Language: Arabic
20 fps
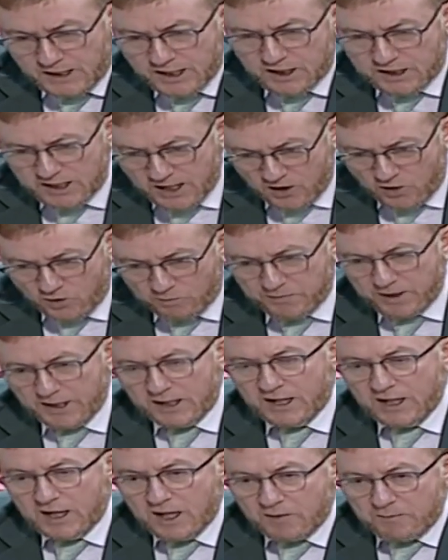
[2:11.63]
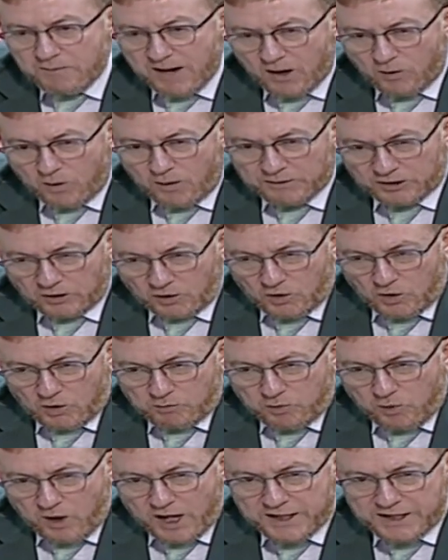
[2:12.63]
اليوم ما هو
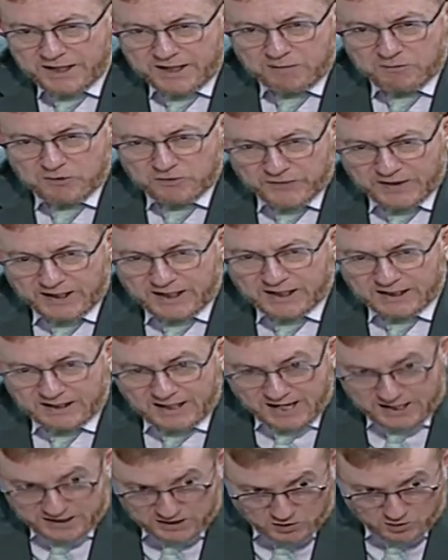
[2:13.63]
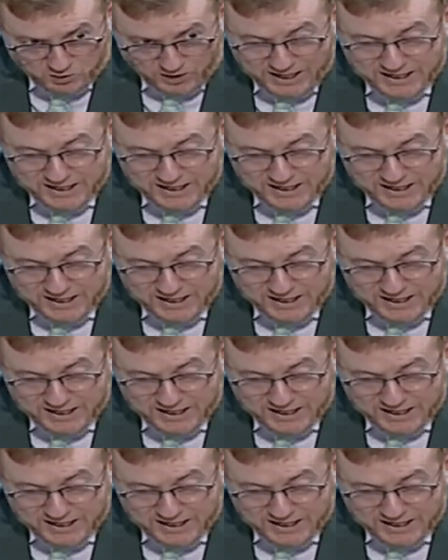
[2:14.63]
مطلوب هو اننا بالفعل راعي